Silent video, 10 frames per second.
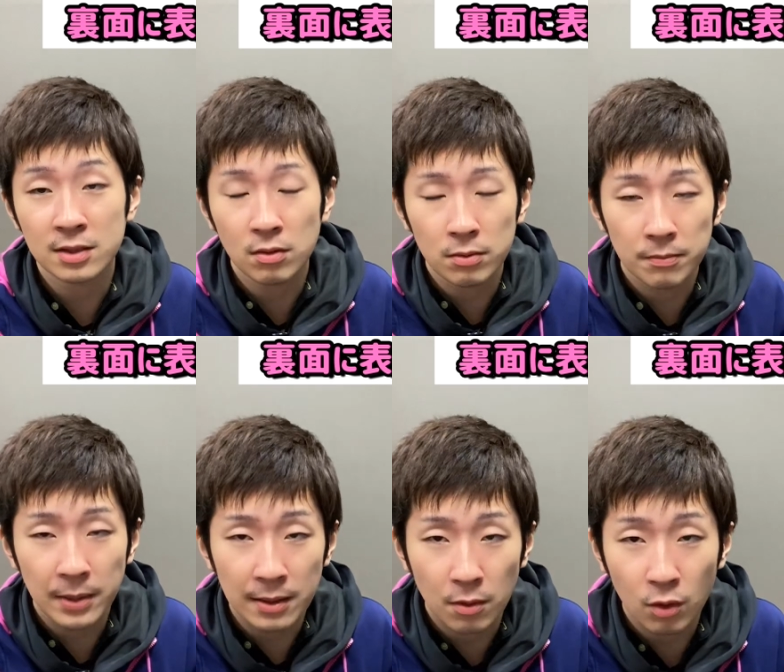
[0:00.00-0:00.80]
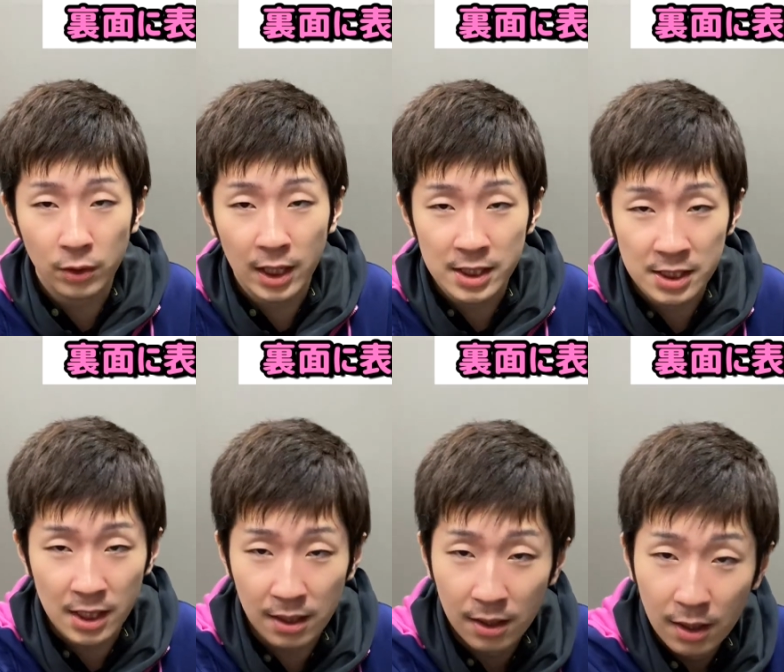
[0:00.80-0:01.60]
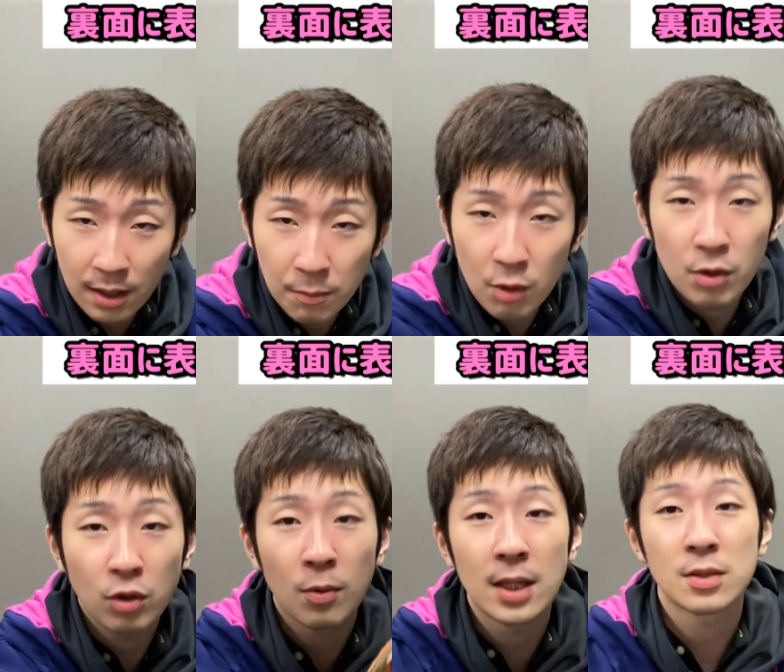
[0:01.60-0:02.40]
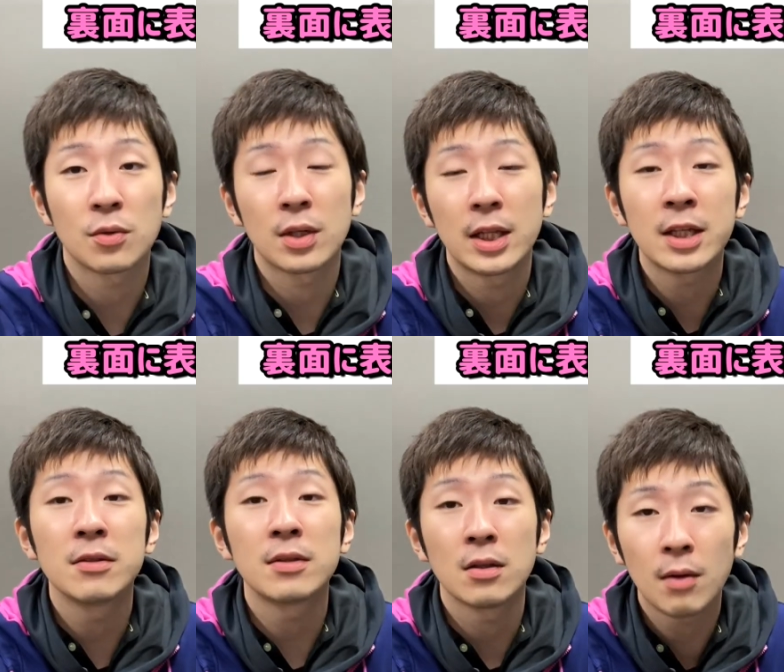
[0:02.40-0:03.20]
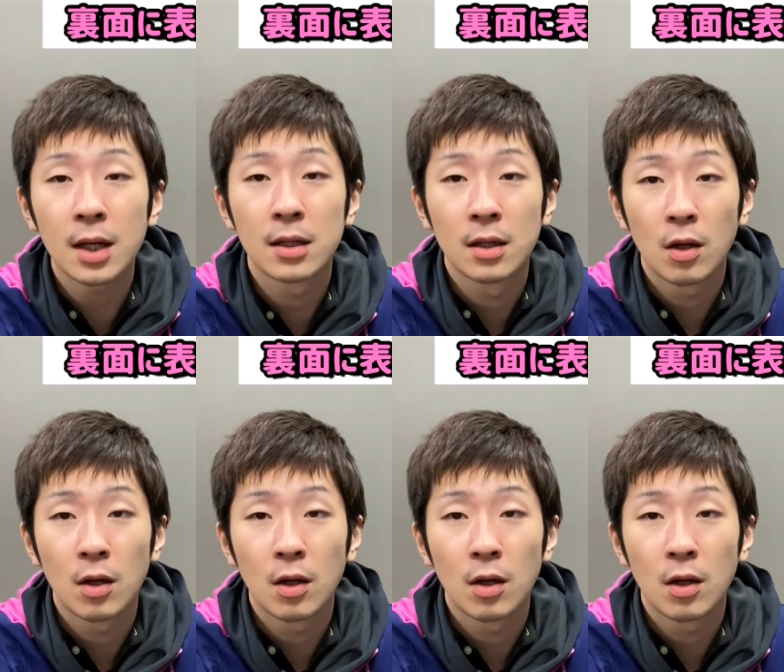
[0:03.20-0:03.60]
の分面を固定してボールを飛ばすことができるっていうのは